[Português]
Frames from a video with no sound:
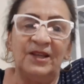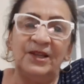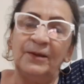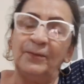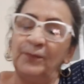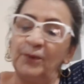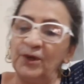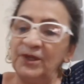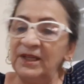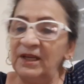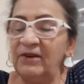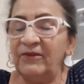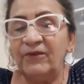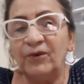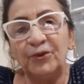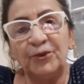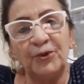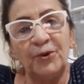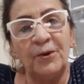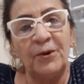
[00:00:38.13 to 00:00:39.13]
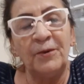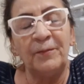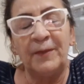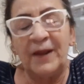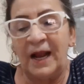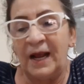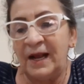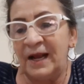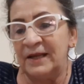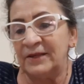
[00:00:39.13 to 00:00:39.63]
Depois ele voltou
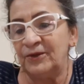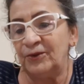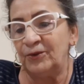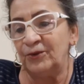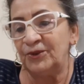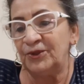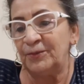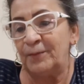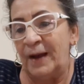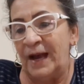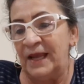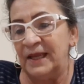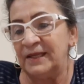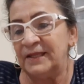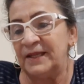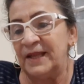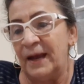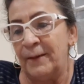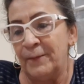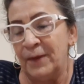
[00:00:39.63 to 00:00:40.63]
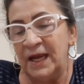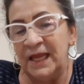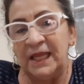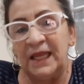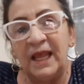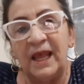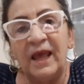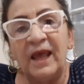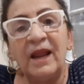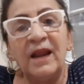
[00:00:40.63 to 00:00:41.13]
para a casa dos pais da mãe
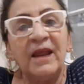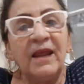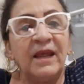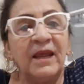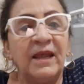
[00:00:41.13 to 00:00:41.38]
dele